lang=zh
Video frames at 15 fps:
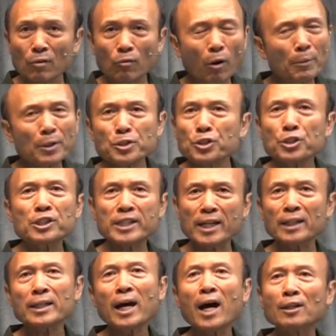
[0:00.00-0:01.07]
我们遇
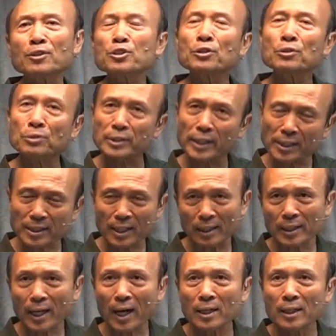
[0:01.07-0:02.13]
见他就影
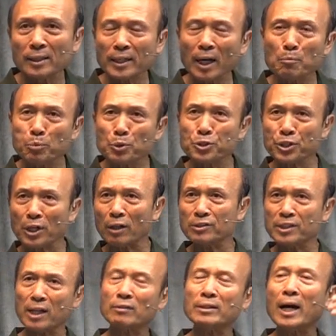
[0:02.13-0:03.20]
响他，但不需
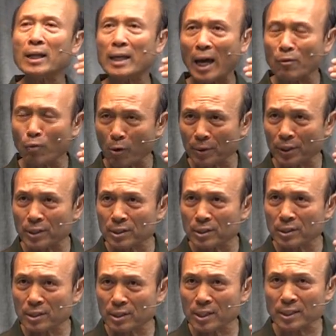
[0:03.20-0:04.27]
要叫他来我们的
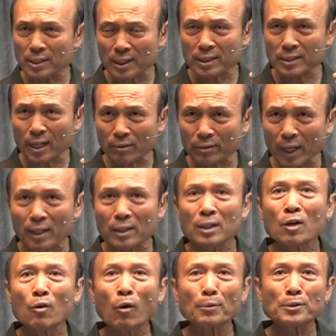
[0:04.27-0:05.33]
自己的教堂。
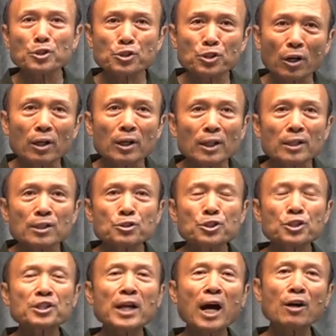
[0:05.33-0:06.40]
我们说
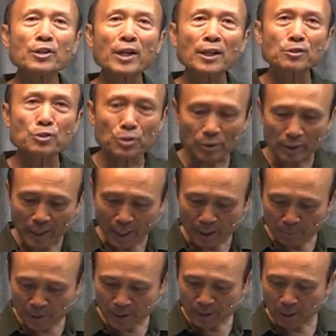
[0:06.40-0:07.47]
遇到人就
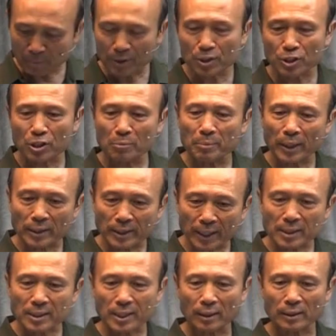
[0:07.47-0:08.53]
改变他们的生命，
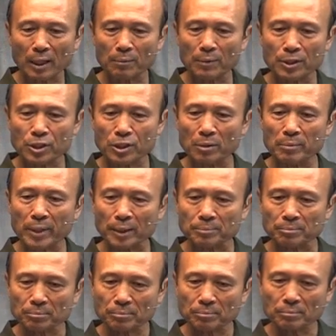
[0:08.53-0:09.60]
影响他们的生命。